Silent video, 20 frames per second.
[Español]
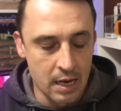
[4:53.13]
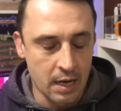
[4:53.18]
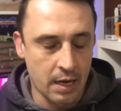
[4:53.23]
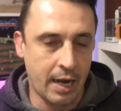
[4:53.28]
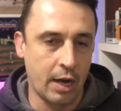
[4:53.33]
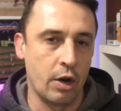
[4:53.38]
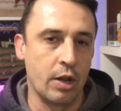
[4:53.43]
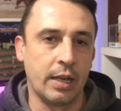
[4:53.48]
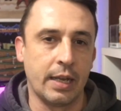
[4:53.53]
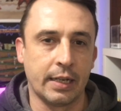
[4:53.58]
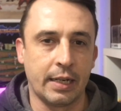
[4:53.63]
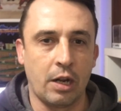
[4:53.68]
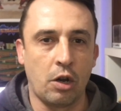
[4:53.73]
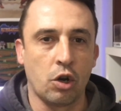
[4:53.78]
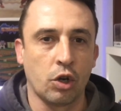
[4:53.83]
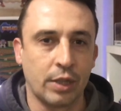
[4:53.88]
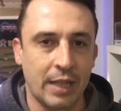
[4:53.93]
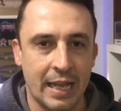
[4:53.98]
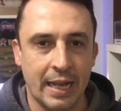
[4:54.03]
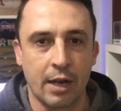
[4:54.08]
Claro, hay que
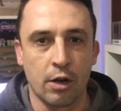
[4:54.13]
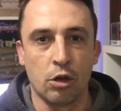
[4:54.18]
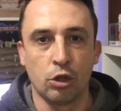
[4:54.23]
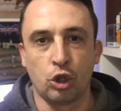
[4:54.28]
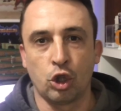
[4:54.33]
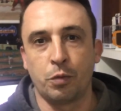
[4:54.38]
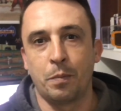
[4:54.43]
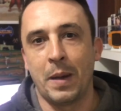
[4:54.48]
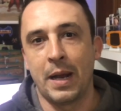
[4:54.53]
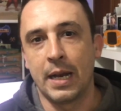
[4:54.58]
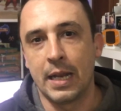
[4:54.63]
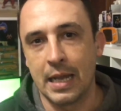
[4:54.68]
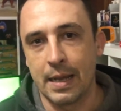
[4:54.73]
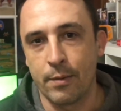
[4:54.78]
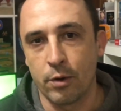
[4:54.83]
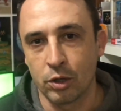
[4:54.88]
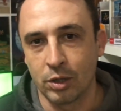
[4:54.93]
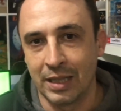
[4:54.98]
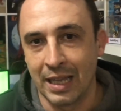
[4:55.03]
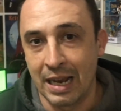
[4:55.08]
recordar que nosotros
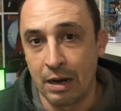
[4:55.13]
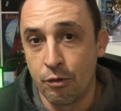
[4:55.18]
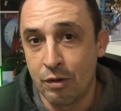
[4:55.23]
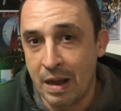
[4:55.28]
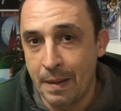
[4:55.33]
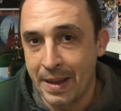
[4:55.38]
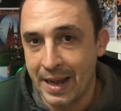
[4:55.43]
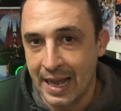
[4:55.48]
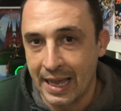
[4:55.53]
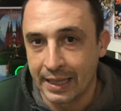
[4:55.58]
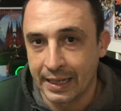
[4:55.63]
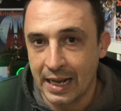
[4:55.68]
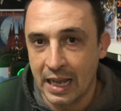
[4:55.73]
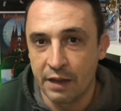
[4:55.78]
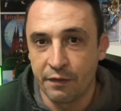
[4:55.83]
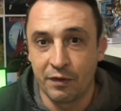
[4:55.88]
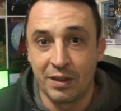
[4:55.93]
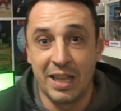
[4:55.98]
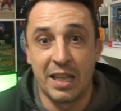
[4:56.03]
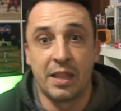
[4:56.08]
veníamos de una Mega
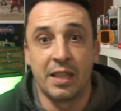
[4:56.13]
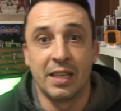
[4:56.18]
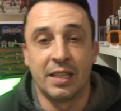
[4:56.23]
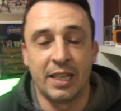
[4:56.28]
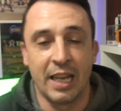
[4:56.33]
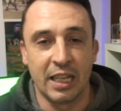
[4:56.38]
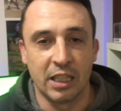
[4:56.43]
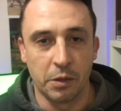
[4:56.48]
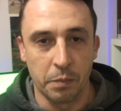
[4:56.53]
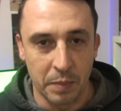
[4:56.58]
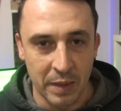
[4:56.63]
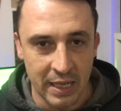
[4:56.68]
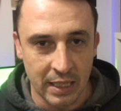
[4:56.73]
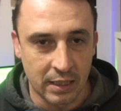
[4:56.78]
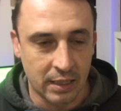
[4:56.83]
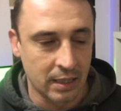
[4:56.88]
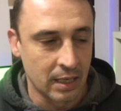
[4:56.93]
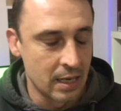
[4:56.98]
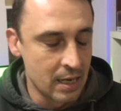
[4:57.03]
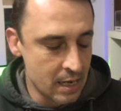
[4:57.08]
Drive, 16
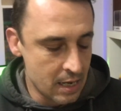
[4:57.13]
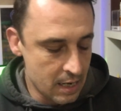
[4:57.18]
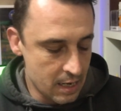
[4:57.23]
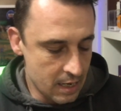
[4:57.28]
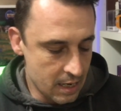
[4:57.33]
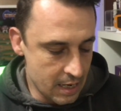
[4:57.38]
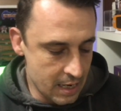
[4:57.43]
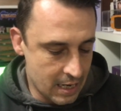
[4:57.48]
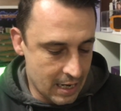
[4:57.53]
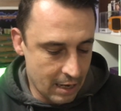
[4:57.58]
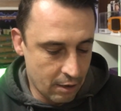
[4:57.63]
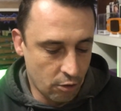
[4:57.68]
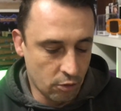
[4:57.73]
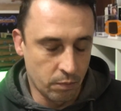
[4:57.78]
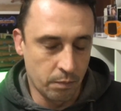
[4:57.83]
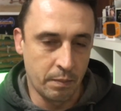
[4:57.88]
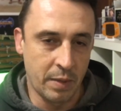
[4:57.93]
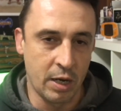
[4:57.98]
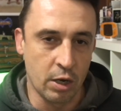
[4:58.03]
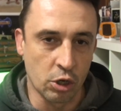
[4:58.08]
bits, y claro,
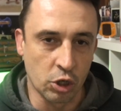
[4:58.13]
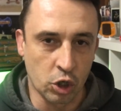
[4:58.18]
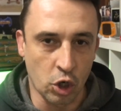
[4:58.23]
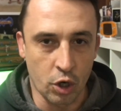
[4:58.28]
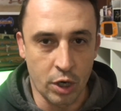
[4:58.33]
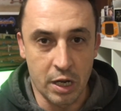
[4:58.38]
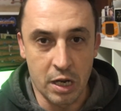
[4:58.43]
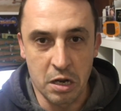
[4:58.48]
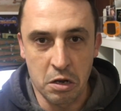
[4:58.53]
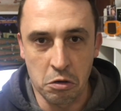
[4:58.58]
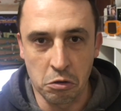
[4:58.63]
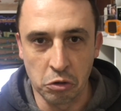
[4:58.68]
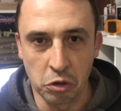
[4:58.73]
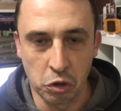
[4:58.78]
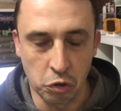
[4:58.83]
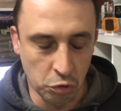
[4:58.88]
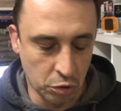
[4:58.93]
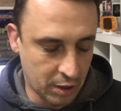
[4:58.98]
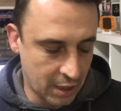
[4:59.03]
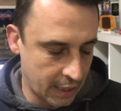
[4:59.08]
vino Sony con
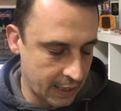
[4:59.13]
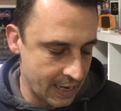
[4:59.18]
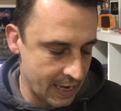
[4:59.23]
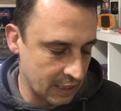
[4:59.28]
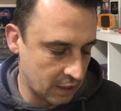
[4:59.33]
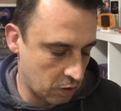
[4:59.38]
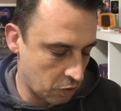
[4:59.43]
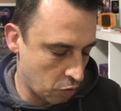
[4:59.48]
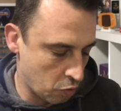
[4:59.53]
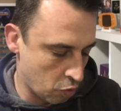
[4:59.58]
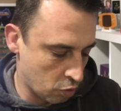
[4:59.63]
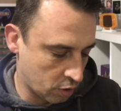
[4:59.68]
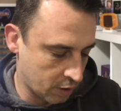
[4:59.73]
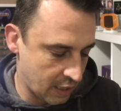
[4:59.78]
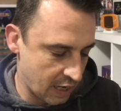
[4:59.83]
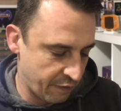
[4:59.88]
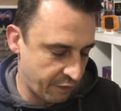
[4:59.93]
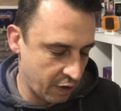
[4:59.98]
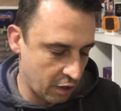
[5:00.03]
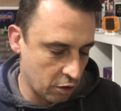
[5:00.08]
sus CDs, con unos
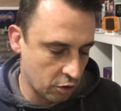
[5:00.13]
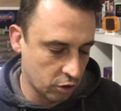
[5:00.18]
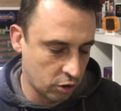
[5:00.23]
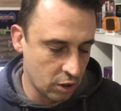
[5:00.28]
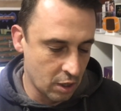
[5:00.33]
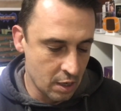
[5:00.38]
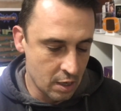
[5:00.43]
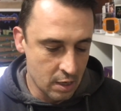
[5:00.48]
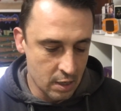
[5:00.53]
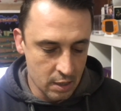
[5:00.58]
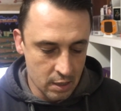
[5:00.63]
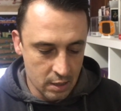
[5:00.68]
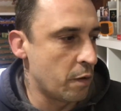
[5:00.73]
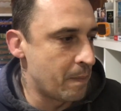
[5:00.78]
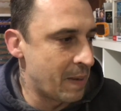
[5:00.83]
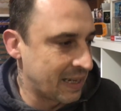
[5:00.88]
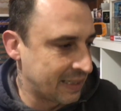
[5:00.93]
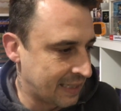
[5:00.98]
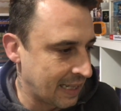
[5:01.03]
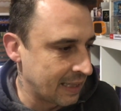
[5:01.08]
gráficos
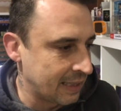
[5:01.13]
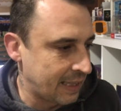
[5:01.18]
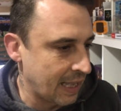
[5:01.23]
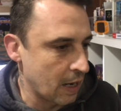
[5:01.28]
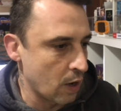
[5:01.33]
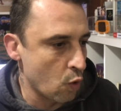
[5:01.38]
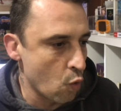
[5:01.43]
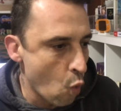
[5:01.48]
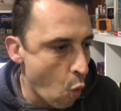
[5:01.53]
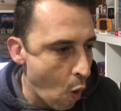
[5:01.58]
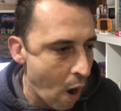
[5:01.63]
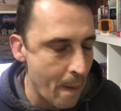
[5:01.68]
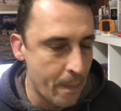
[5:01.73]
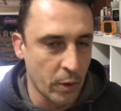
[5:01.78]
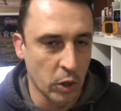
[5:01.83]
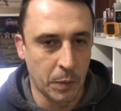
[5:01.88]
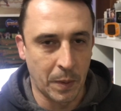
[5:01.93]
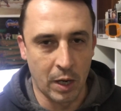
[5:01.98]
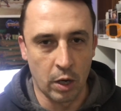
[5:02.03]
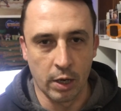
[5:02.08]
bastante
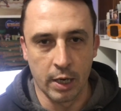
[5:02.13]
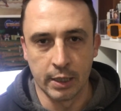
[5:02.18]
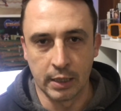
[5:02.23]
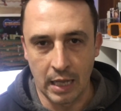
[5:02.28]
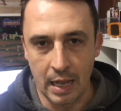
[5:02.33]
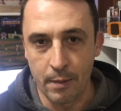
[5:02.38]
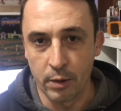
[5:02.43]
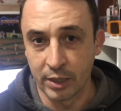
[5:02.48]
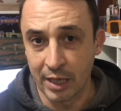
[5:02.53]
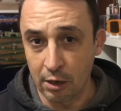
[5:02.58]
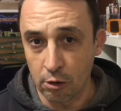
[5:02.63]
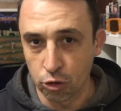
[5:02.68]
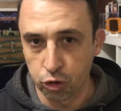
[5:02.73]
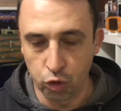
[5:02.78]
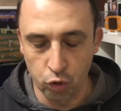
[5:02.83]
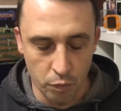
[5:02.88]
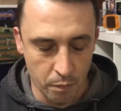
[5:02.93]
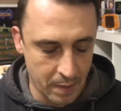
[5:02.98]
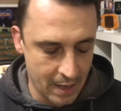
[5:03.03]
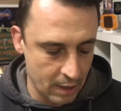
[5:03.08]
guapos para lo que estábamos
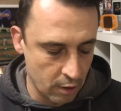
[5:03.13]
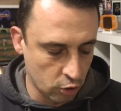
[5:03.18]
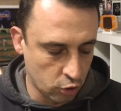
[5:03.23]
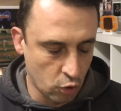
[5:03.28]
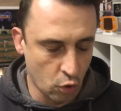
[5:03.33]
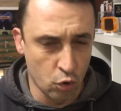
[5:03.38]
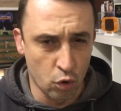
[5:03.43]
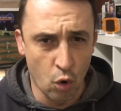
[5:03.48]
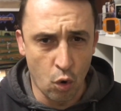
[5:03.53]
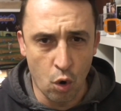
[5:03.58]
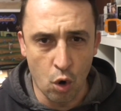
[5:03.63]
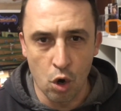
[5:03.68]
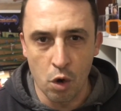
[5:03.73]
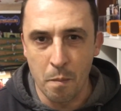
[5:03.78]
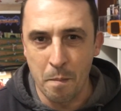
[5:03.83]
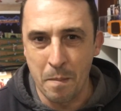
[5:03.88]
acostumbrados, con unos juegos